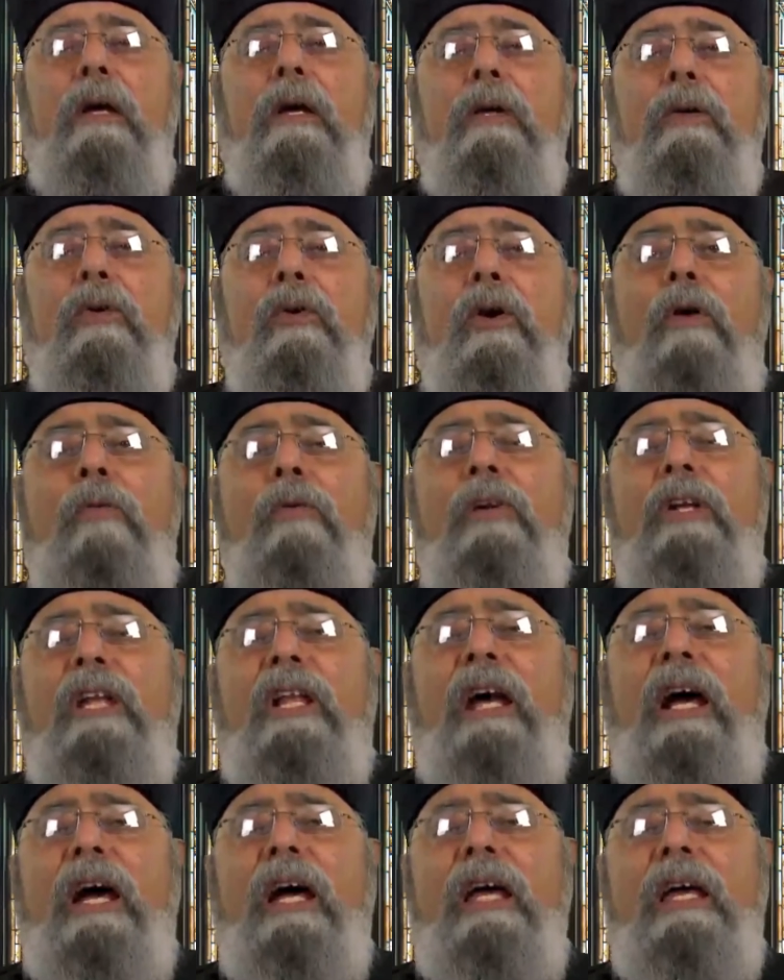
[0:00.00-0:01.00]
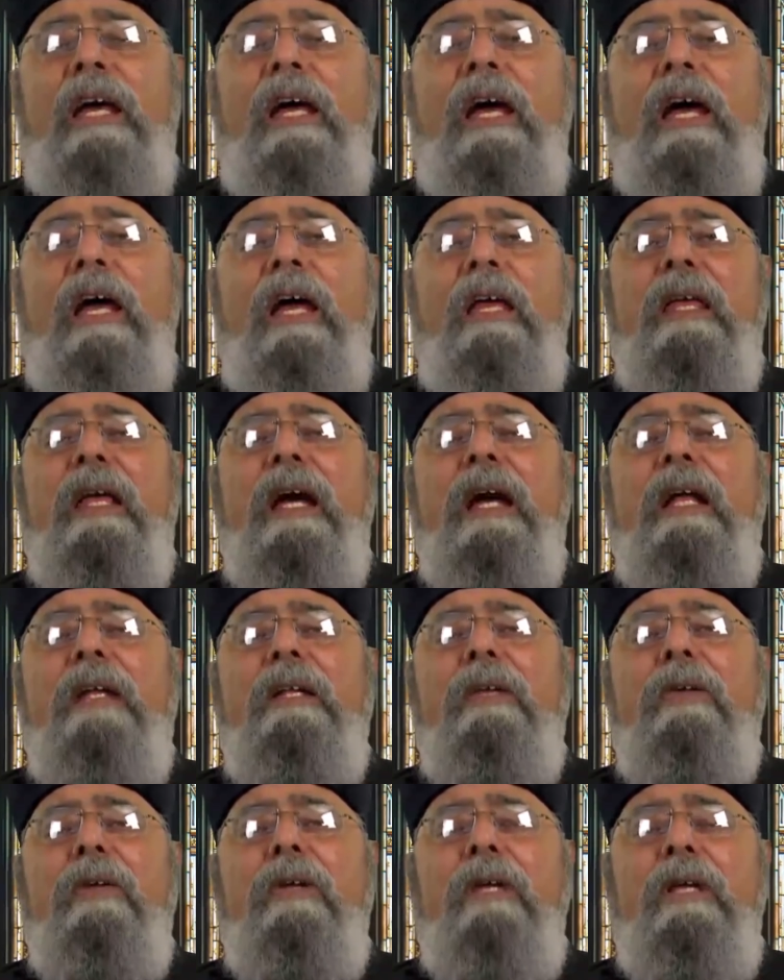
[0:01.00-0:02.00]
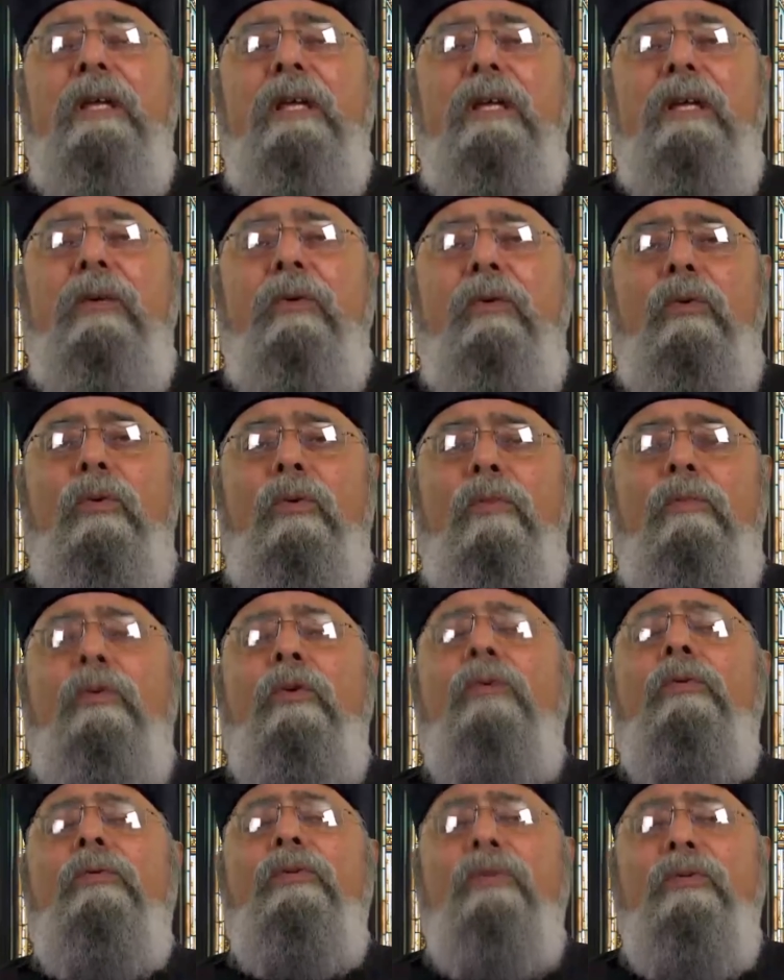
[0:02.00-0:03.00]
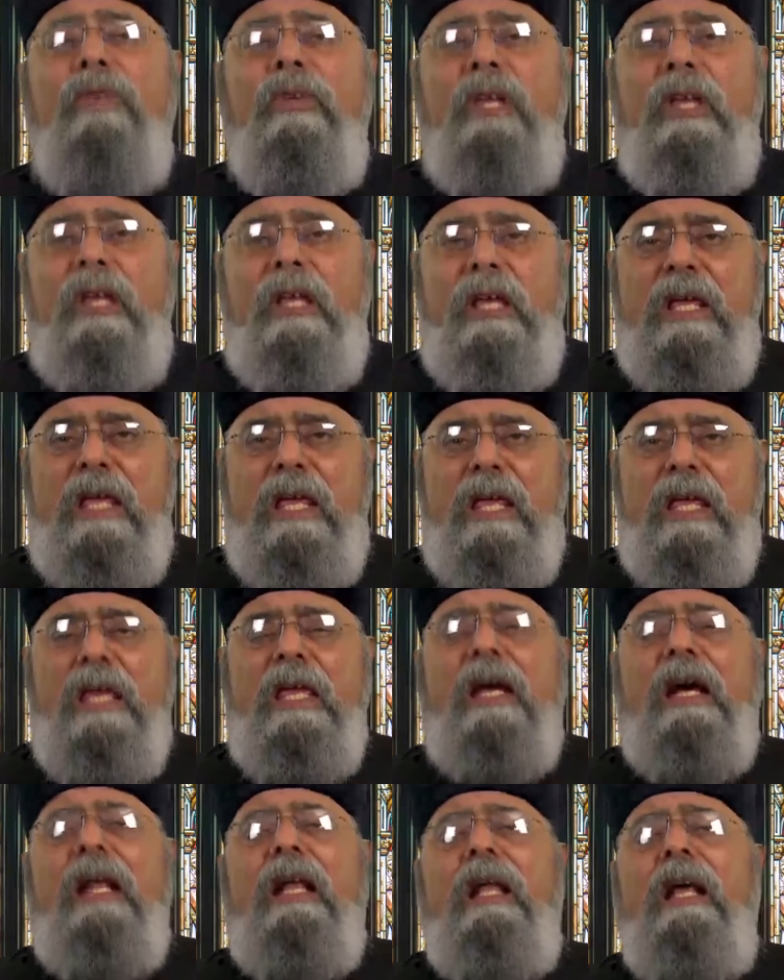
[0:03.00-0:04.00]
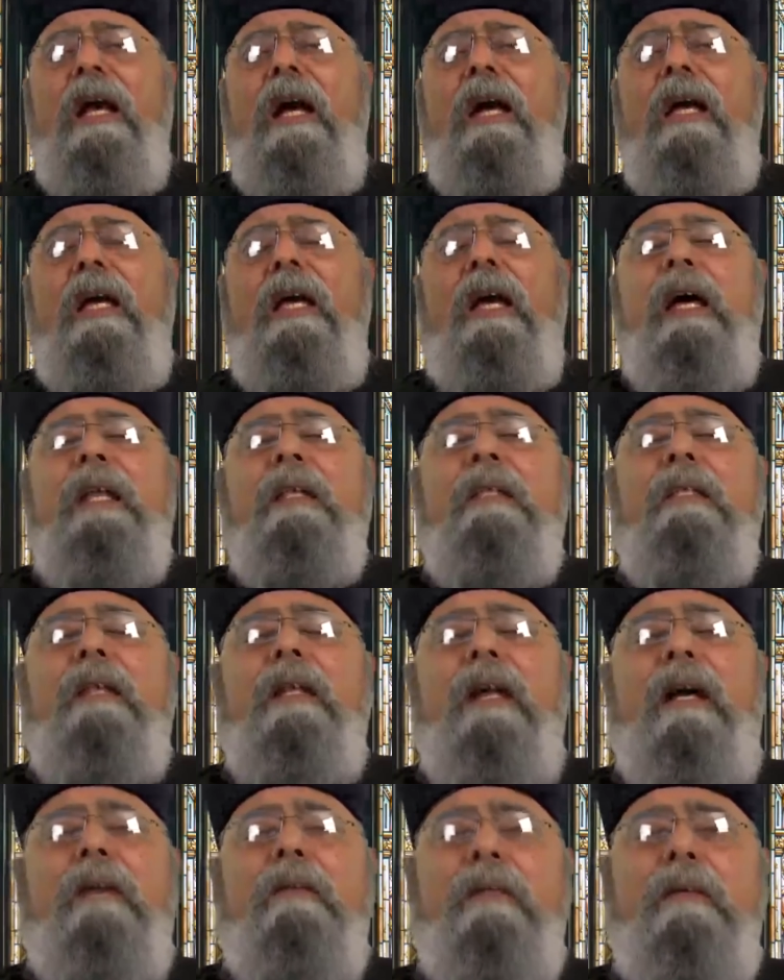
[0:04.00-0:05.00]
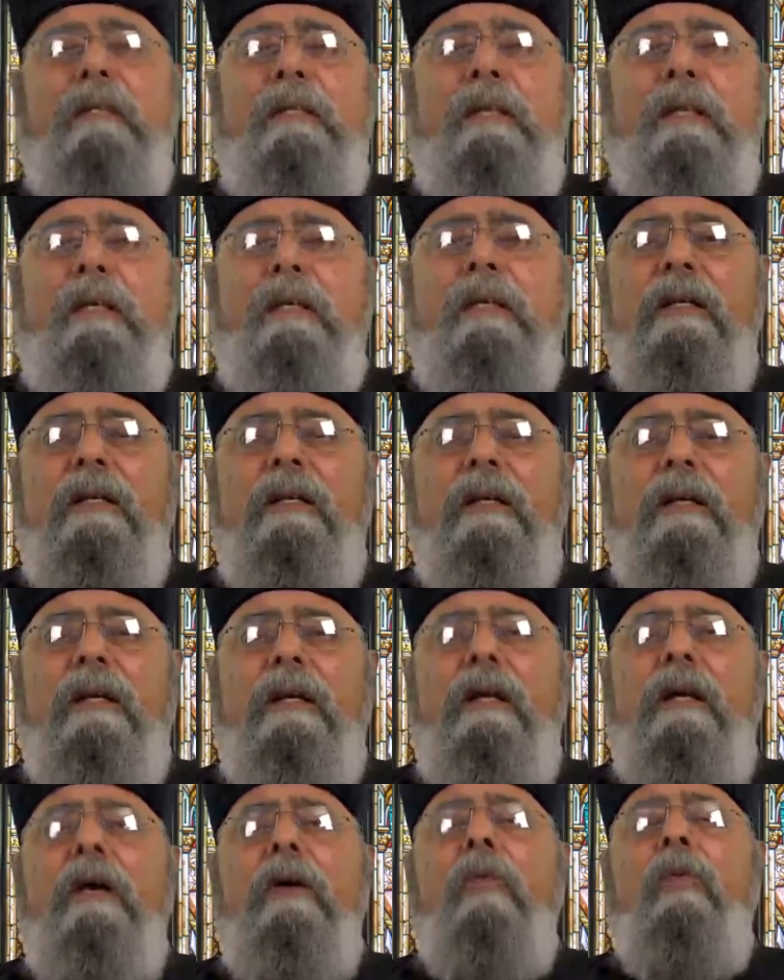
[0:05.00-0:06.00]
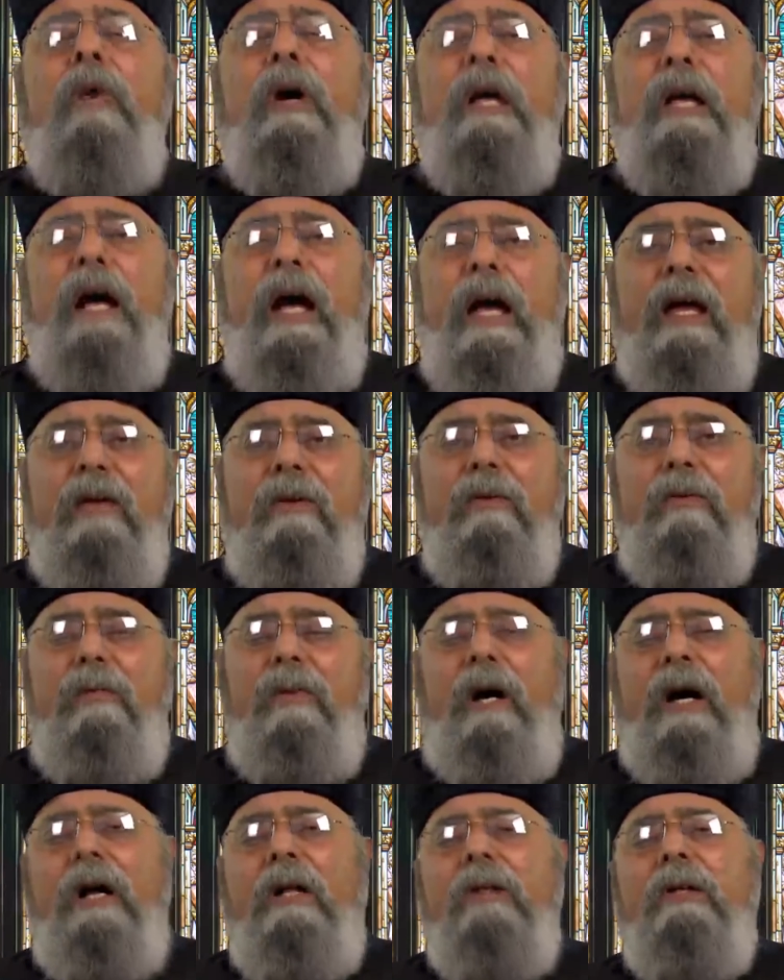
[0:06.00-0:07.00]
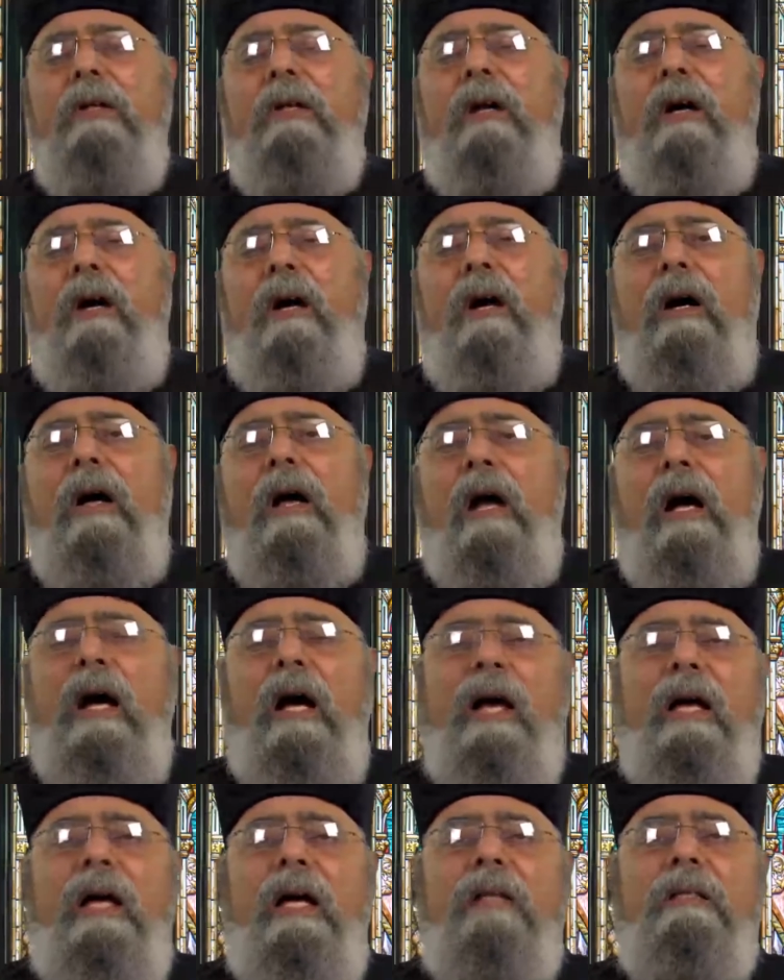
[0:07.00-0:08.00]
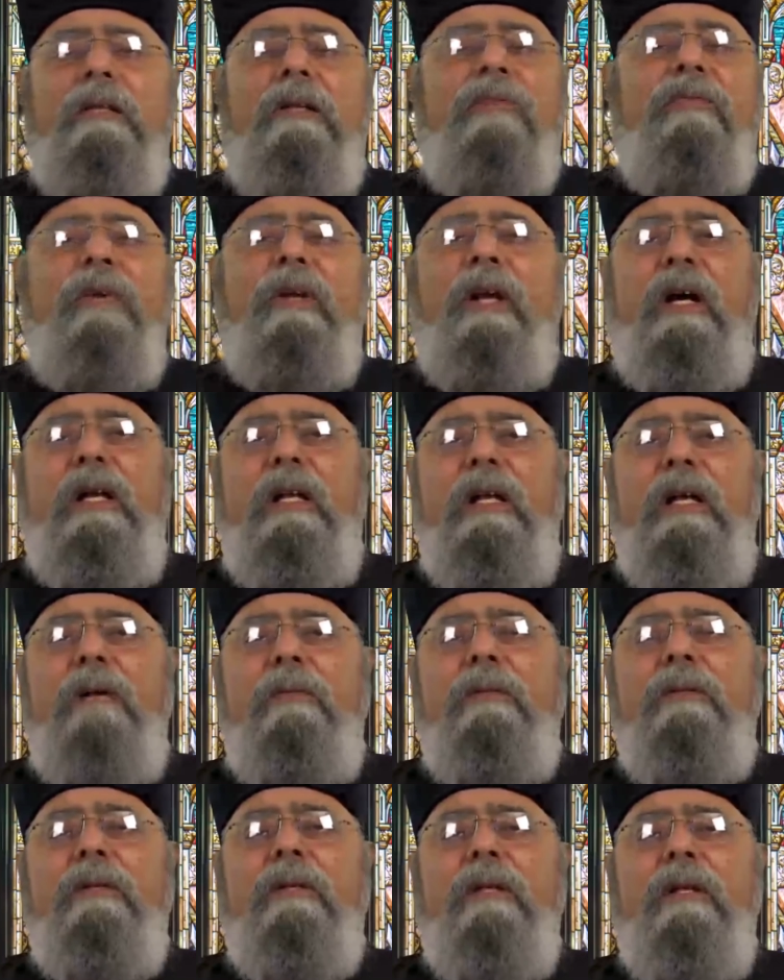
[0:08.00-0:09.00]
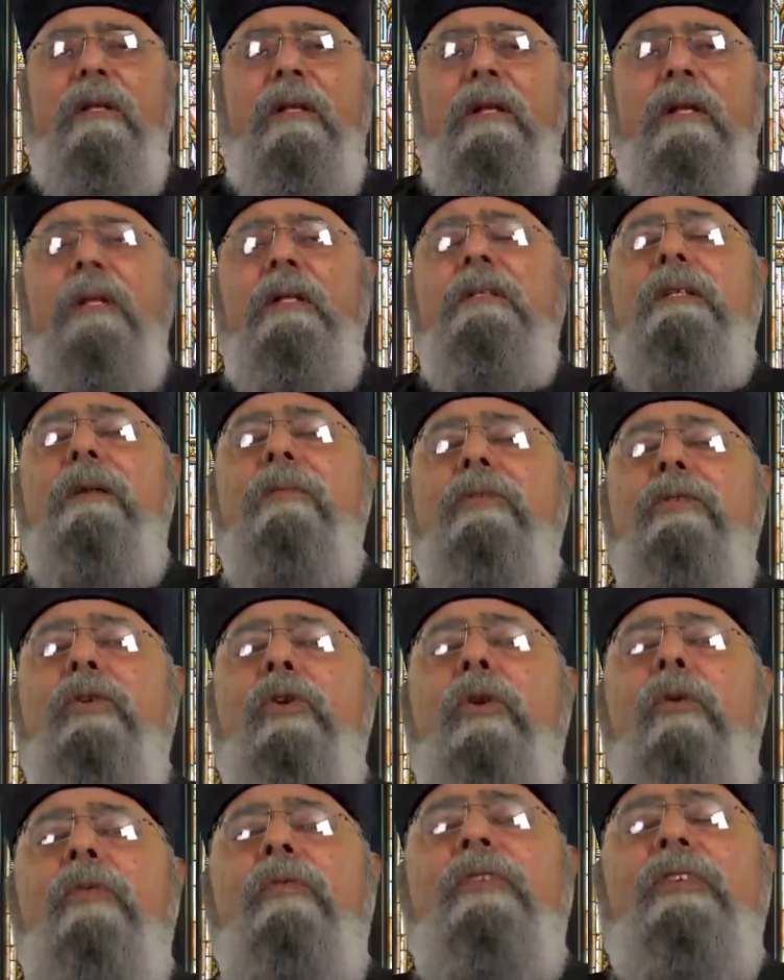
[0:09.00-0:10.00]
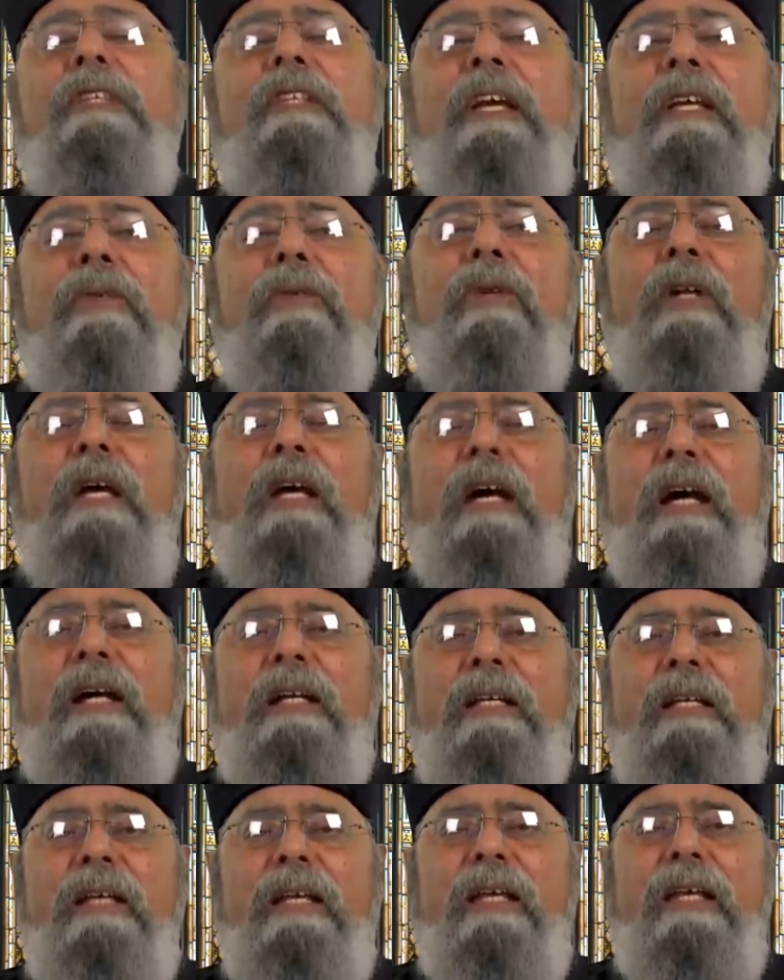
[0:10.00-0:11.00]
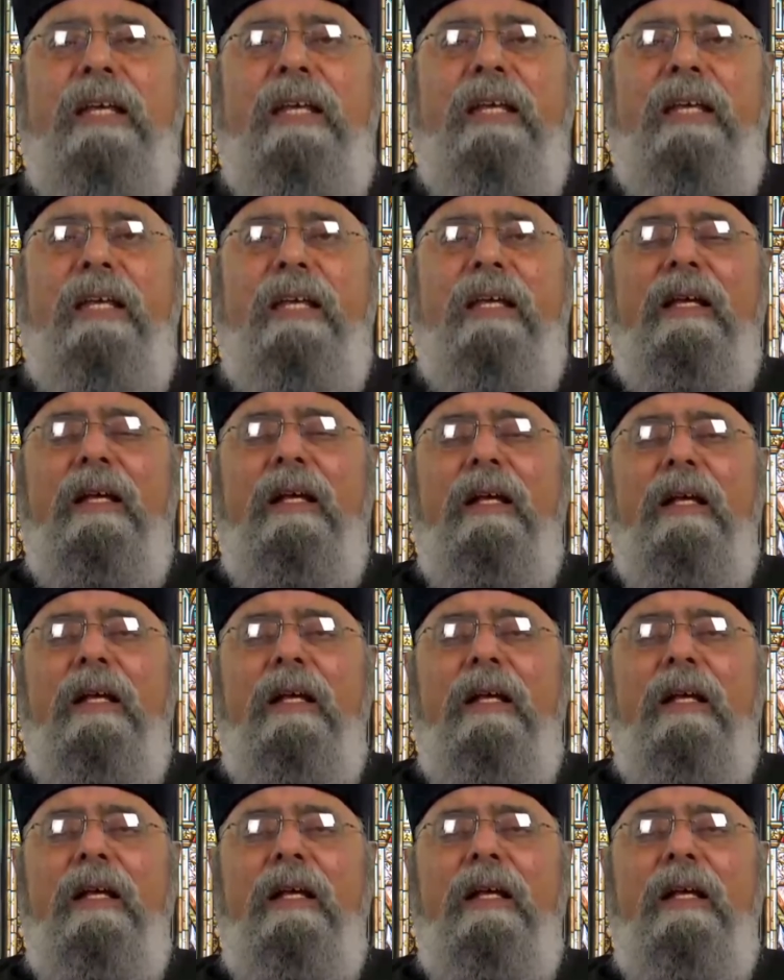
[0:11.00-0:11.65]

يقوموا الحياة يعني يقوموا في الحياة الأبدية ويحيوا مع الله حياة الفرح الأبدي طب يقوموا في الدينونة يعني إيه